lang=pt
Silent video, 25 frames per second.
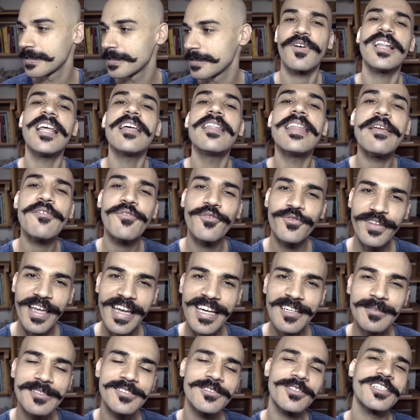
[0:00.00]
Falei nem
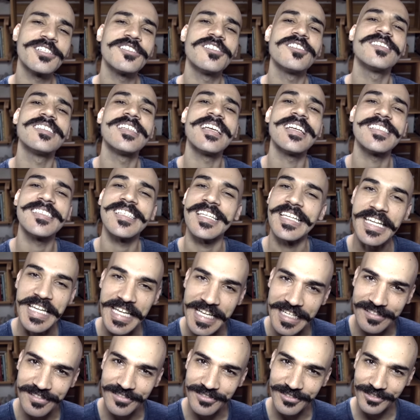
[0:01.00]
fudendo, mas eu quis dizer
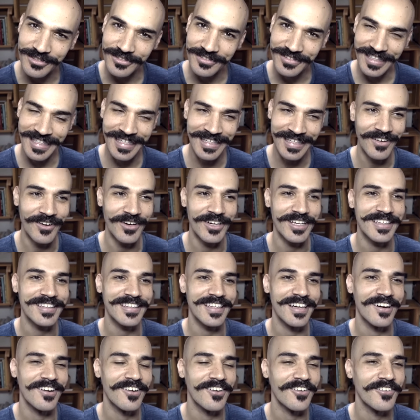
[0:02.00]
sinistro, ou
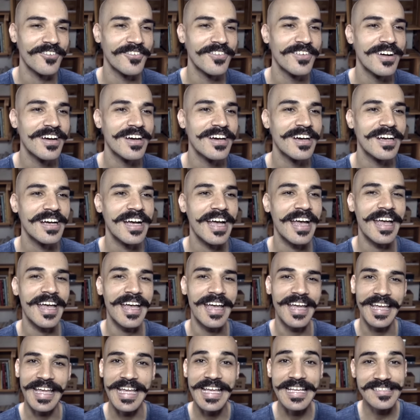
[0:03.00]
então
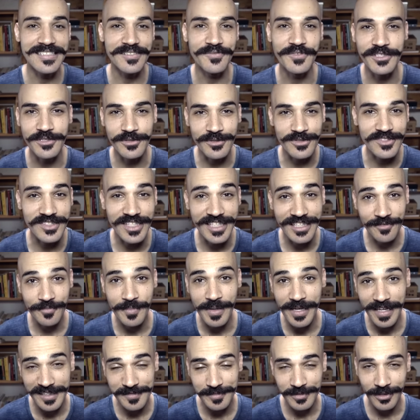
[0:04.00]
é, esse videozinho
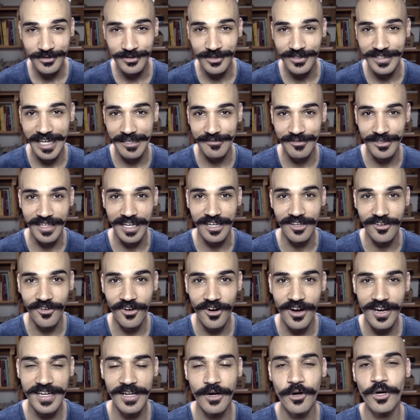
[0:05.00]
mesmo que eu tô gravando
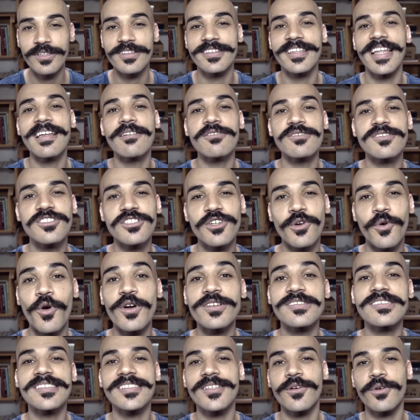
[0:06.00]
agora, roteiros de
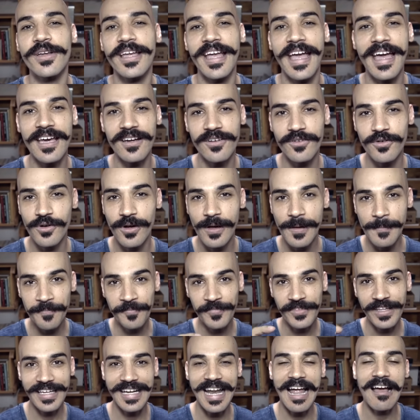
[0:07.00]
coisas que eu quero
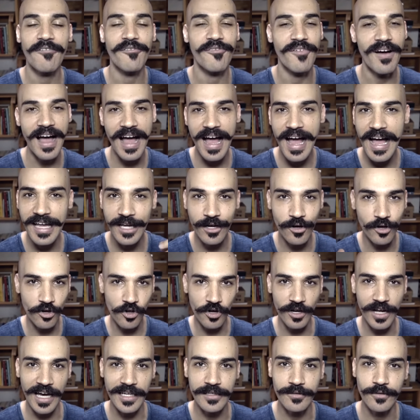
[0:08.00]
gravar e
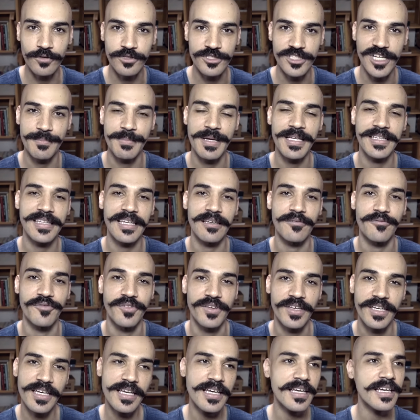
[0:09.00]
colocar no
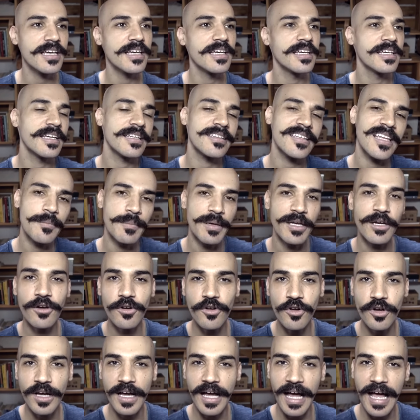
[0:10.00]
GBTV e também
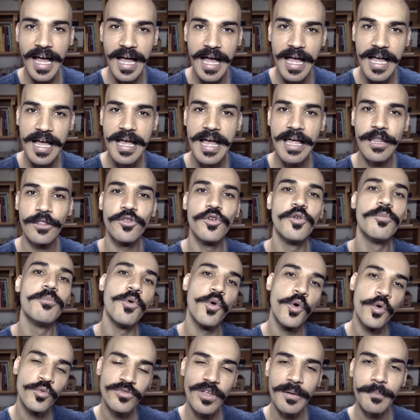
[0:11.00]
colocar no
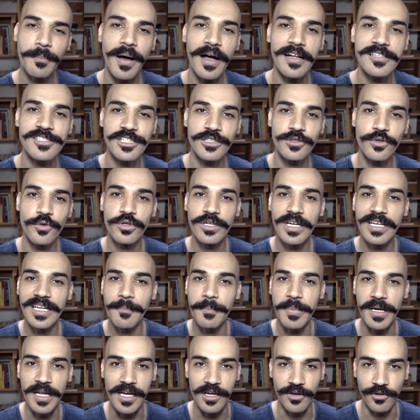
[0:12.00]
mundo a partir do Gorila
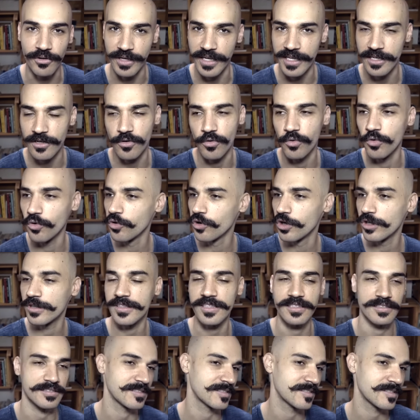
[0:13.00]
Branco, né?
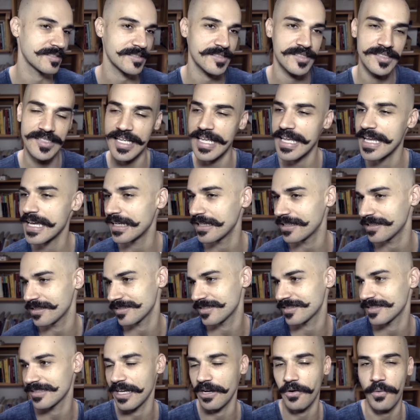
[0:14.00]
Curtas, cenas,
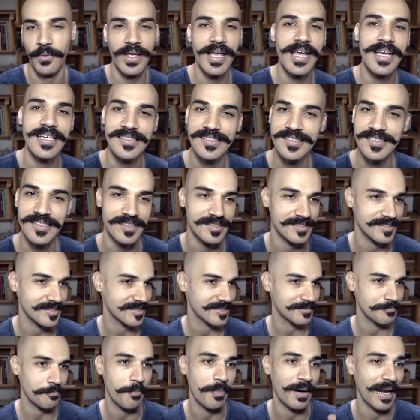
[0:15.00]

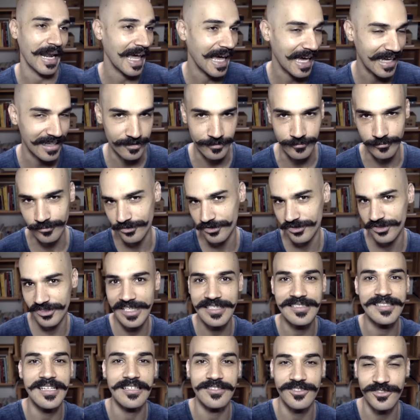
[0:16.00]
sequências, planos,
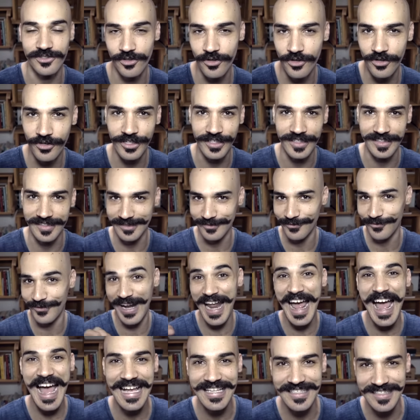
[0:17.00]
sensações,
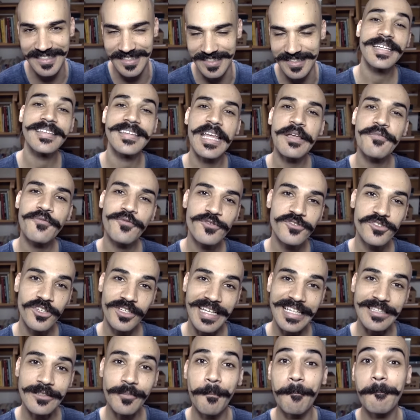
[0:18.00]
frases. E tem
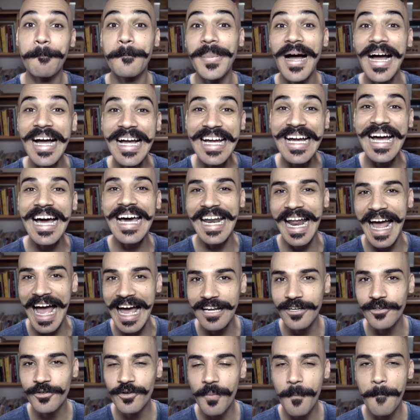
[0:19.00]
funcionado pra
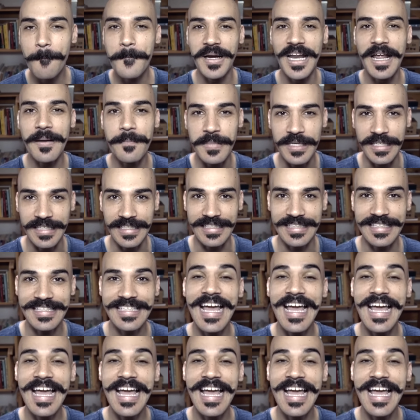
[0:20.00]
caralho pra mim.